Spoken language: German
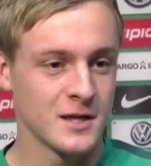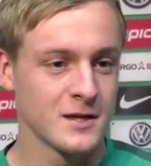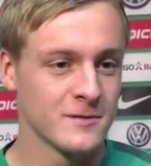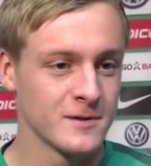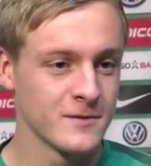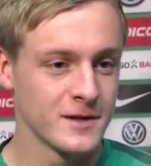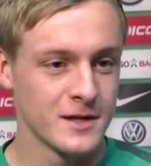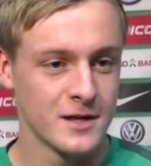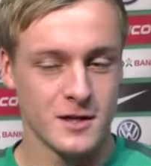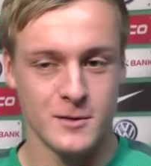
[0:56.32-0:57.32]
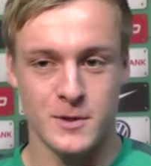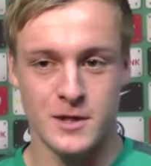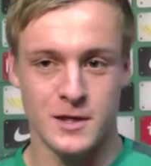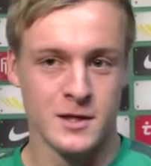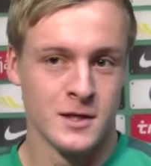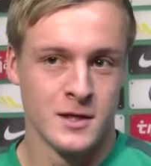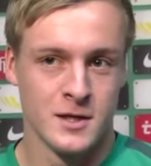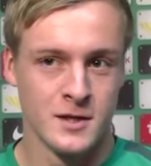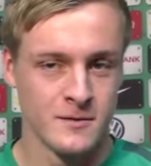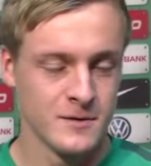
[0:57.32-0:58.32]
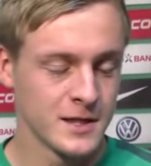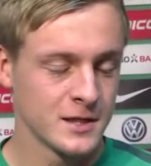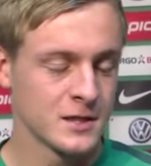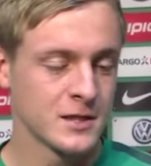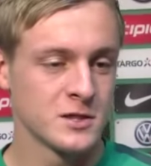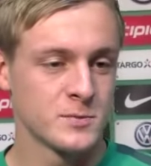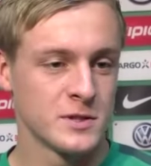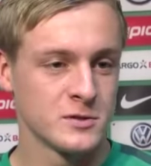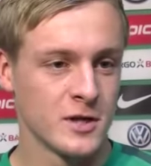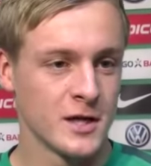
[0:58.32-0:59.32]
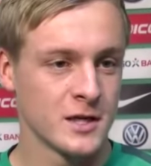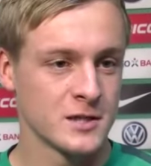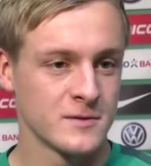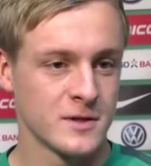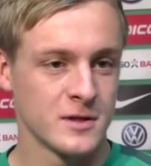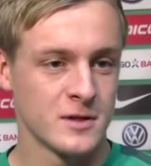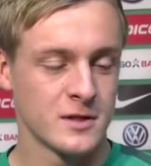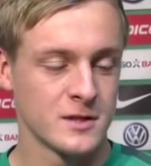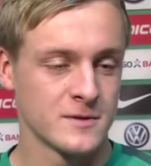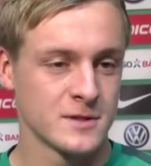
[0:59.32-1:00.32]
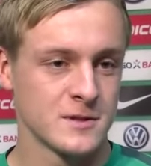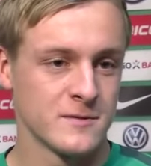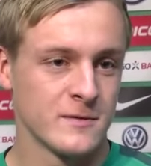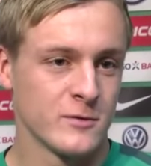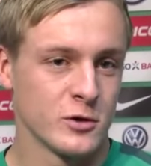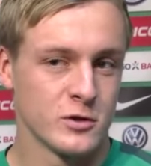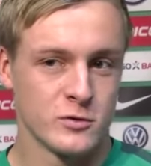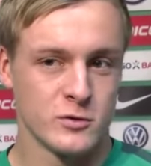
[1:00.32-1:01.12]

alle gewinnen werden, aber wir gehen in jedes Spiel so rein, als äh, dass wir es gewinnen wollen